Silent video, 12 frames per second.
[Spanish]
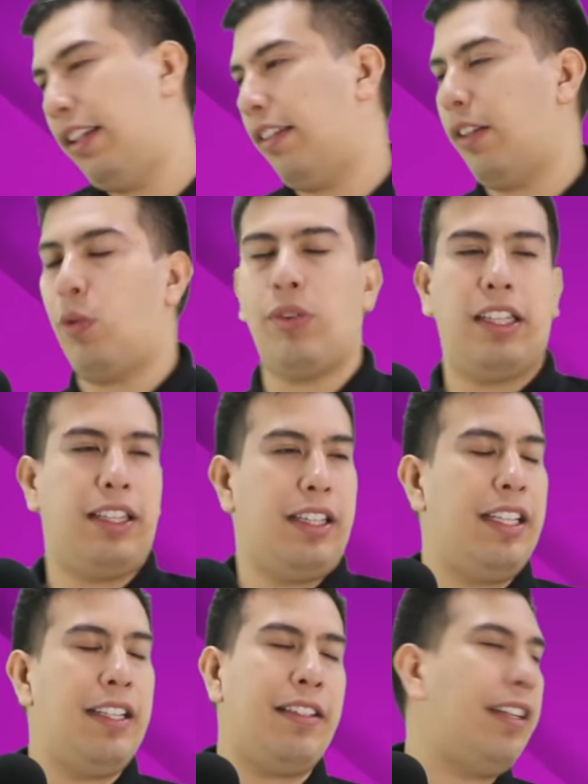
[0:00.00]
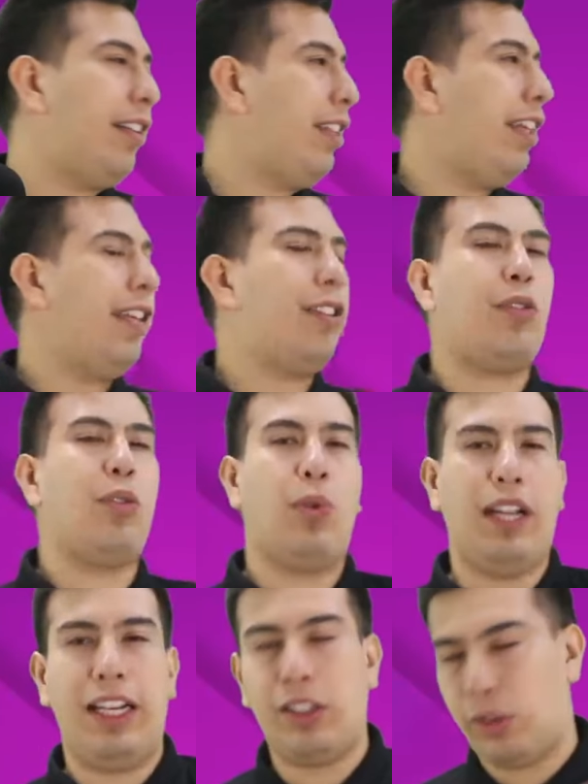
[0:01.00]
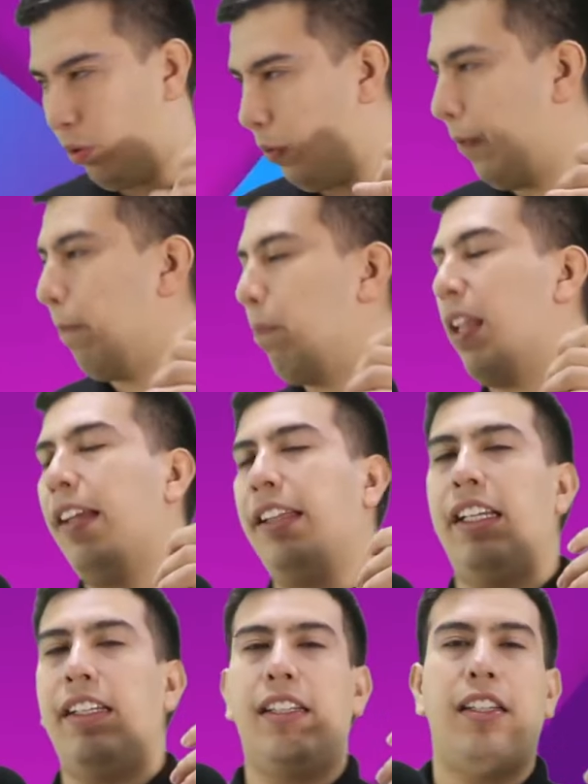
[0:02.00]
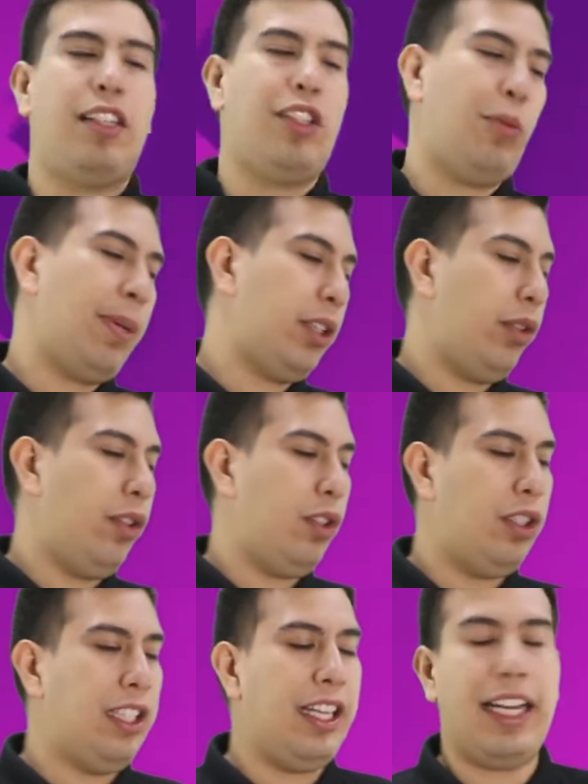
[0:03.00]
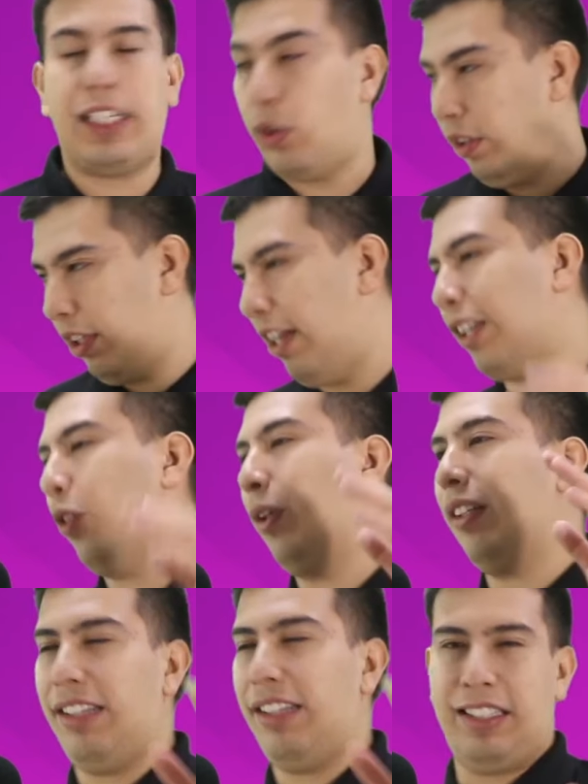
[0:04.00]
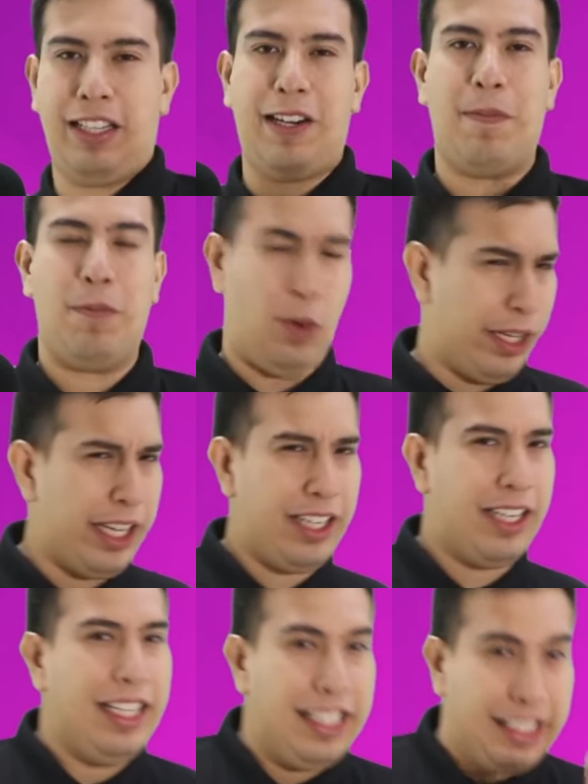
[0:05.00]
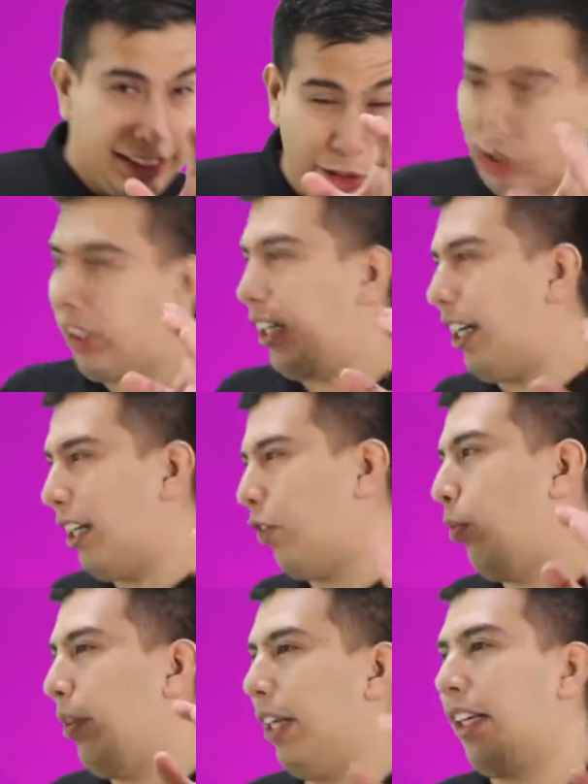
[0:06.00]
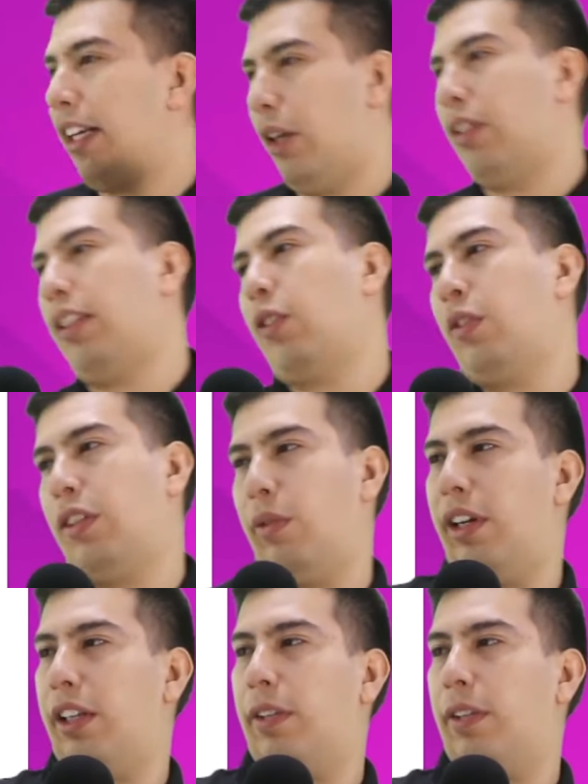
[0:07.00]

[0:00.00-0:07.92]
si es acusativo, decir si es sujeto, decir si es objeto directo, indirecto, etc. ¿Ok? Quiero que tengan eso bien claro antes de continuar.